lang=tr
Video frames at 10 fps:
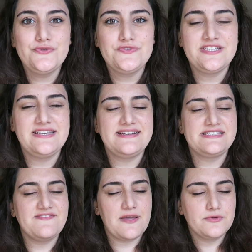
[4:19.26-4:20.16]

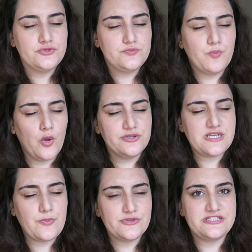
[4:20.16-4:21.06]
Düşüncelerinizi ve
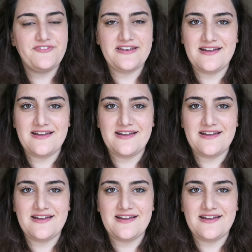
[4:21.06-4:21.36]
bolca pozitif